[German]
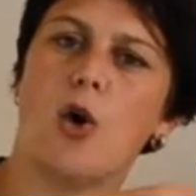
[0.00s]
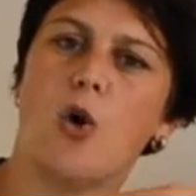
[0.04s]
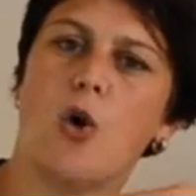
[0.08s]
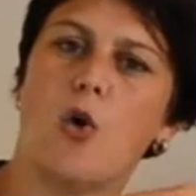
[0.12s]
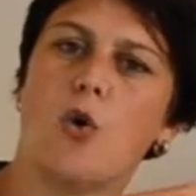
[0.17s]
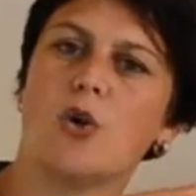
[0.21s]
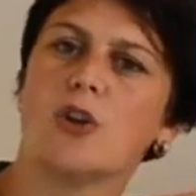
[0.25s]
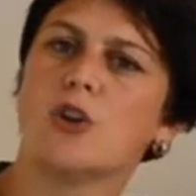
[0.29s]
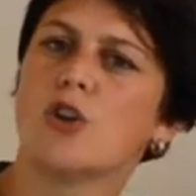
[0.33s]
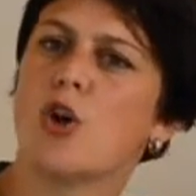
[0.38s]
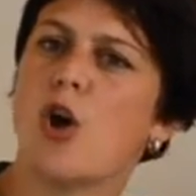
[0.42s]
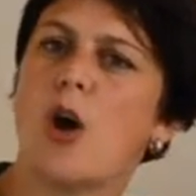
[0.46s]

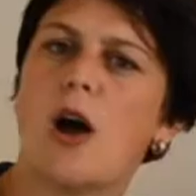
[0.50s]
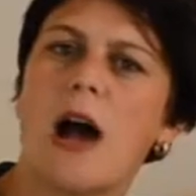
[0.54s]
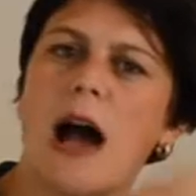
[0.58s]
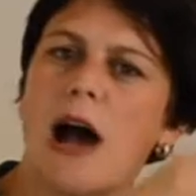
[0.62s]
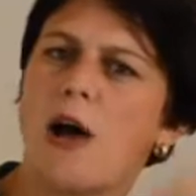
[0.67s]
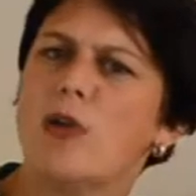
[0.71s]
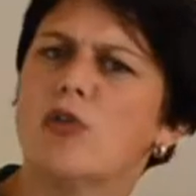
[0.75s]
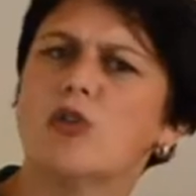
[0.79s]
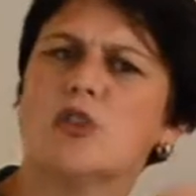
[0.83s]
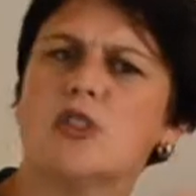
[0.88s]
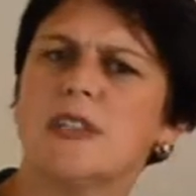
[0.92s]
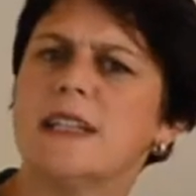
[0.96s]
und koche
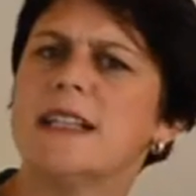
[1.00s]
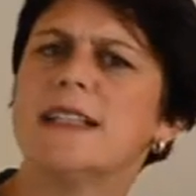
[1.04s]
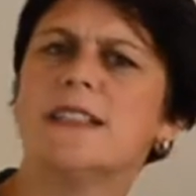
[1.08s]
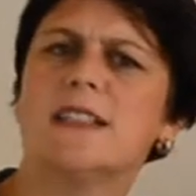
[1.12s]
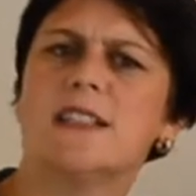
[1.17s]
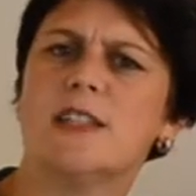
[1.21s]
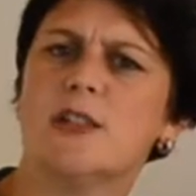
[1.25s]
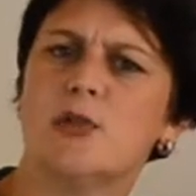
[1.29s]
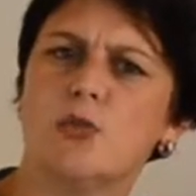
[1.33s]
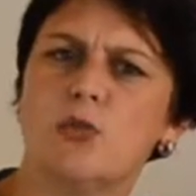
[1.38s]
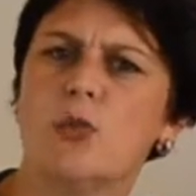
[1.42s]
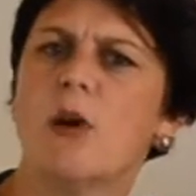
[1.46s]

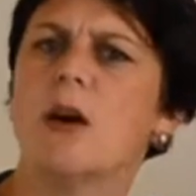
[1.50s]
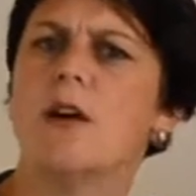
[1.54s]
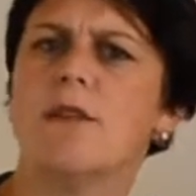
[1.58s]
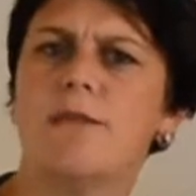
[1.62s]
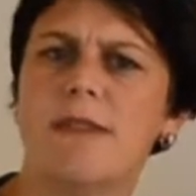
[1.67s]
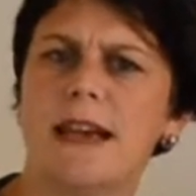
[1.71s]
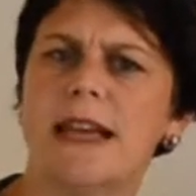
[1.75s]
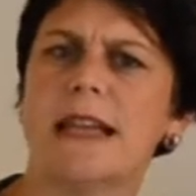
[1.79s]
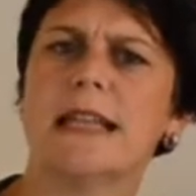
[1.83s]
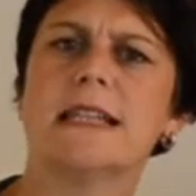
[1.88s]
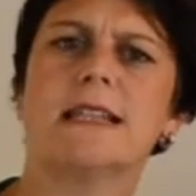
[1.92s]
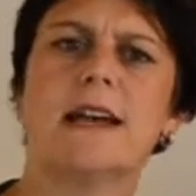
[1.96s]
ausschließlich nur
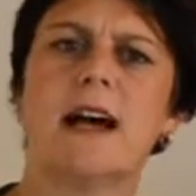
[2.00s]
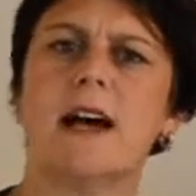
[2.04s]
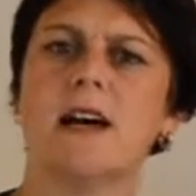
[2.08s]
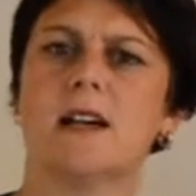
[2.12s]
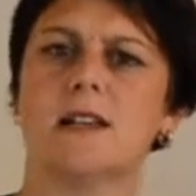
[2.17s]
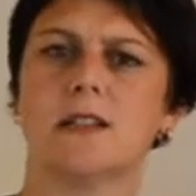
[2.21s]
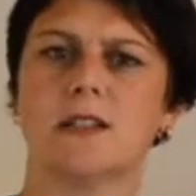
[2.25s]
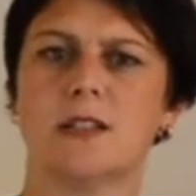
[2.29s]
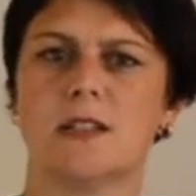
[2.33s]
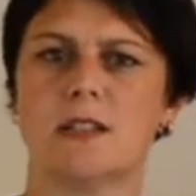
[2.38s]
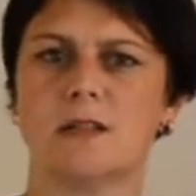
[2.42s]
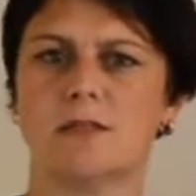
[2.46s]

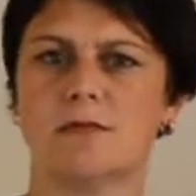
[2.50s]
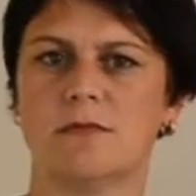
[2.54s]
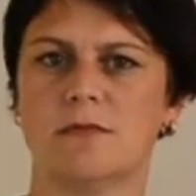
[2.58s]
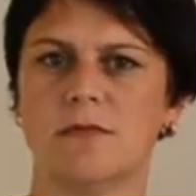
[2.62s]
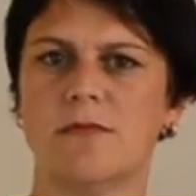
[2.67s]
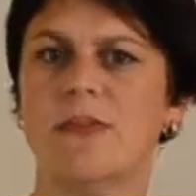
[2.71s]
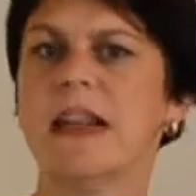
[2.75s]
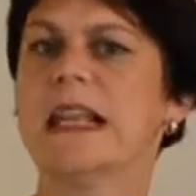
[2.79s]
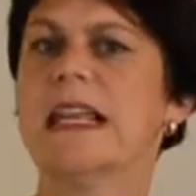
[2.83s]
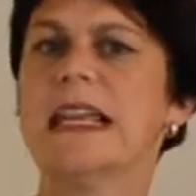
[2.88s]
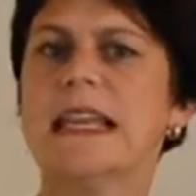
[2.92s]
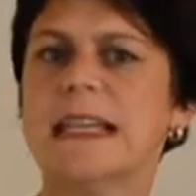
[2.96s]
vegetarisch,
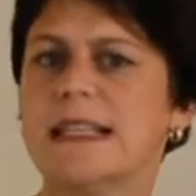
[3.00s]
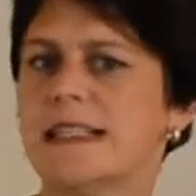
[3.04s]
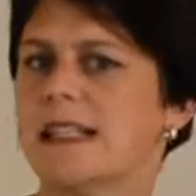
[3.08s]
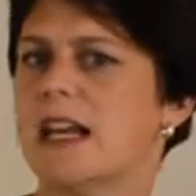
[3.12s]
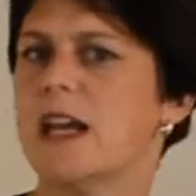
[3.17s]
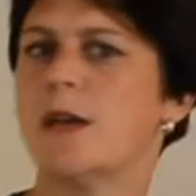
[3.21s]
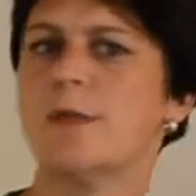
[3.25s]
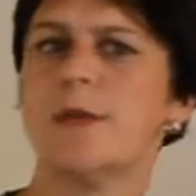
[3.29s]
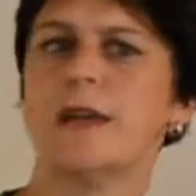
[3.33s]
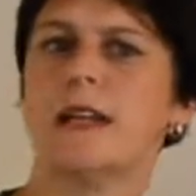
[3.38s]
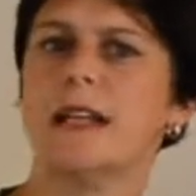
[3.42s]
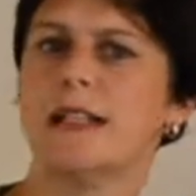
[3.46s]
weil ich
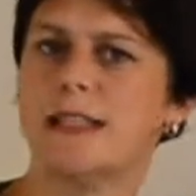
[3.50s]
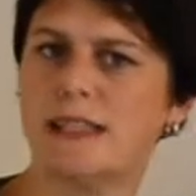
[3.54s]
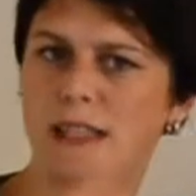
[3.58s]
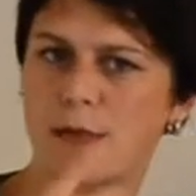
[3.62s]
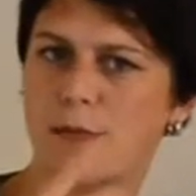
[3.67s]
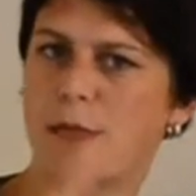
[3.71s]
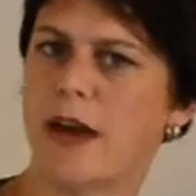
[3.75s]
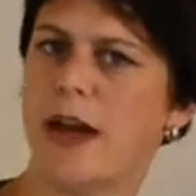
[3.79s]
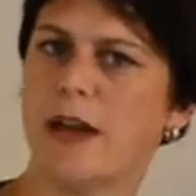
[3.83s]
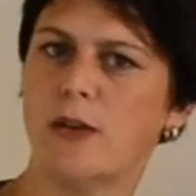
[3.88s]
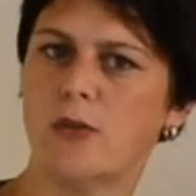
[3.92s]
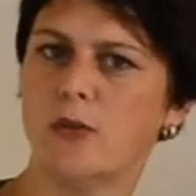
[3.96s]
selber jetzt der
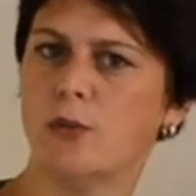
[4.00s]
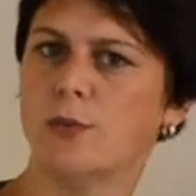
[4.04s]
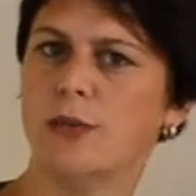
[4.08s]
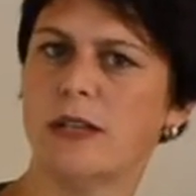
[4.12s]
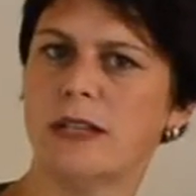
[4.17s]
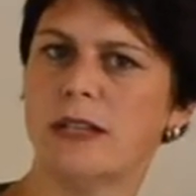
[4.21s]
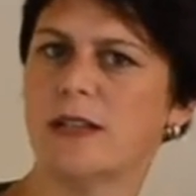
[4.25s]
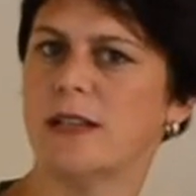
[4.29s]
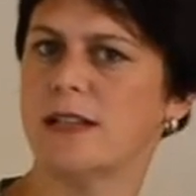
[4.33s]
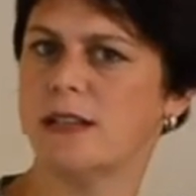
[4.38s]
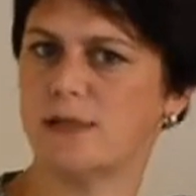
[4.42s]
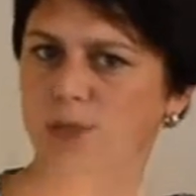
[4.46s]
Meinung
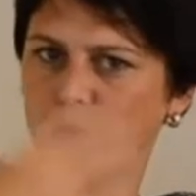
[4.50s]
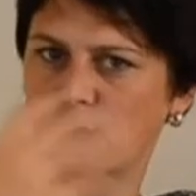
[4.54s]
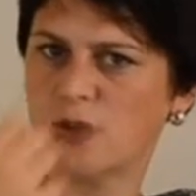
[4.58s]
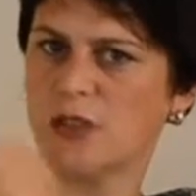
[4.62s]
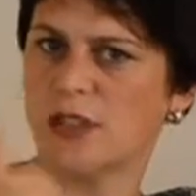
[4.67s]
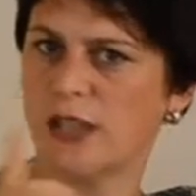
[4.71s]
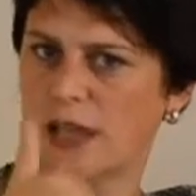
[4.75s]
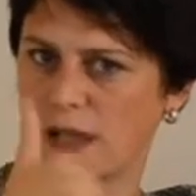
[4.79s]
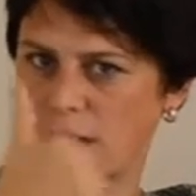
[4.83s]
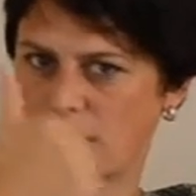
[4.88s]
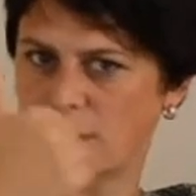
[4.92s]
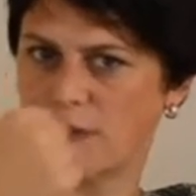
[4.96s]
bin, es
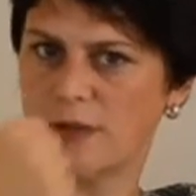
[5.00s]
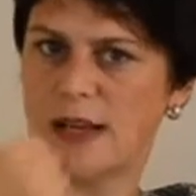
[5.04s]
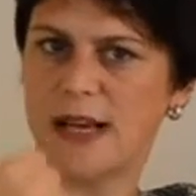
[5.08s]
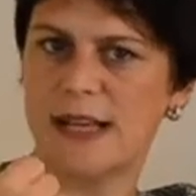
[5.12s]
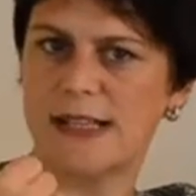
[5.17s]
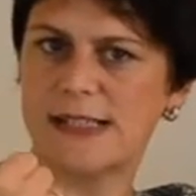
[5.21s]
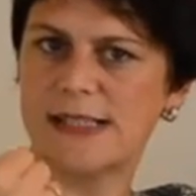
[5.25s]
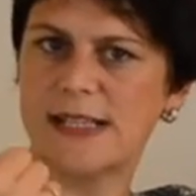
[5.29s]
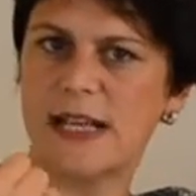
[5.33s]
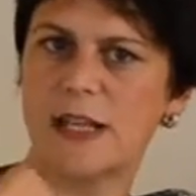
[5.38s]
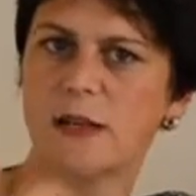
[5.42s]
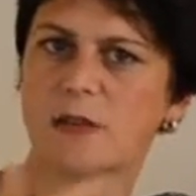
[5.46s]
muss regional
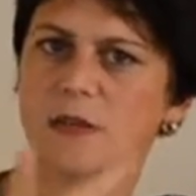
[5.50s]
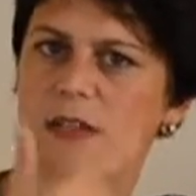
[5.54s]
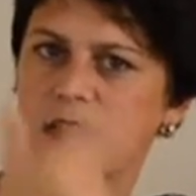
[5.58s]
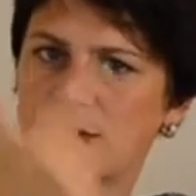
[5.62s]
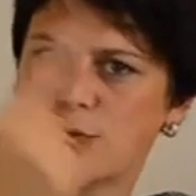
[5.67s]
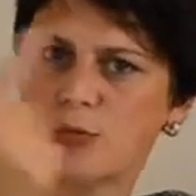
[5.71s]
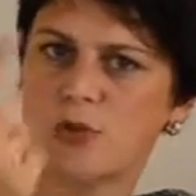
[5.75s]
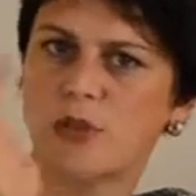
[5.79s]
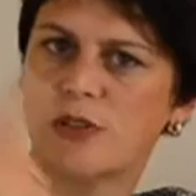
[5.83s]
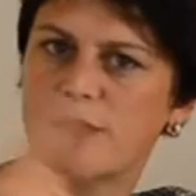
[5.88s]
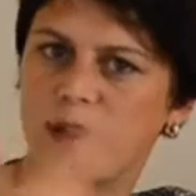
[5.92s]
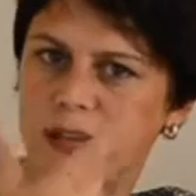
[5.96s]
sein und es
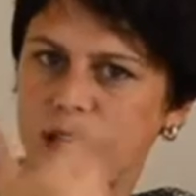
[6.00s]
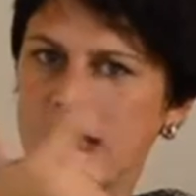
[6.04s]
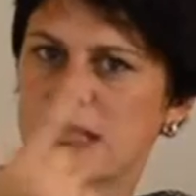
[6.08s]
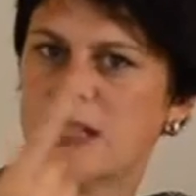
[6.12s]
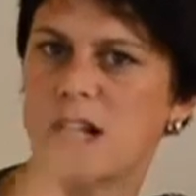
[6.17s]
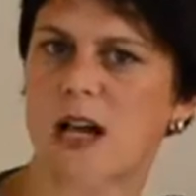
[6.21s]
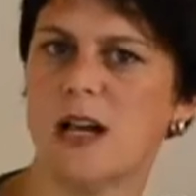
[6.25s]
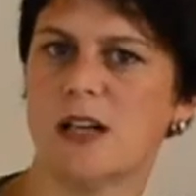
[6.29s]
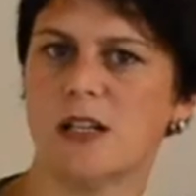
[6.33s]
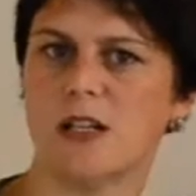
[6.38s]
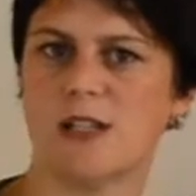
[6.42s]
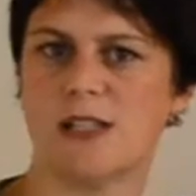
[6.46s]
muss
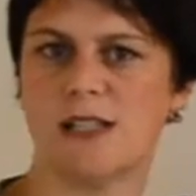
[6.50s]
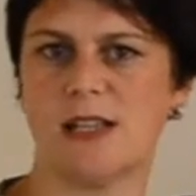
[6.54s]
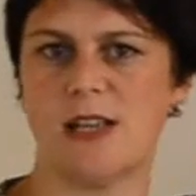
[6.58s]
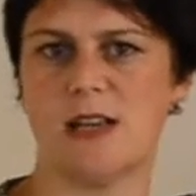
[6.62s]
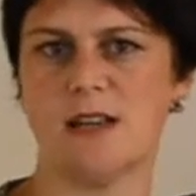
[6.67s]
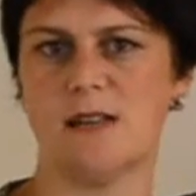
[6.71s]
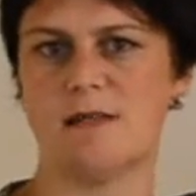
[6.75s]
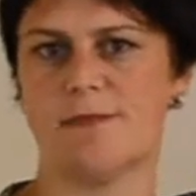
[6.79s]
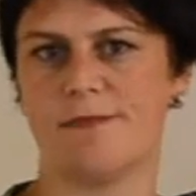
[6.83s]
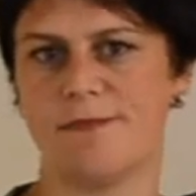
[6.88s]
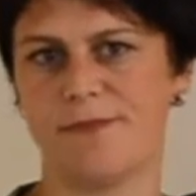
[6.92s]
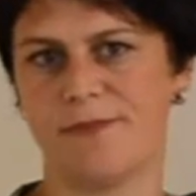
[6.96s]
vegetarisch
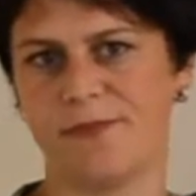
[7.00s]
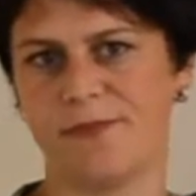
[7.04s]
sein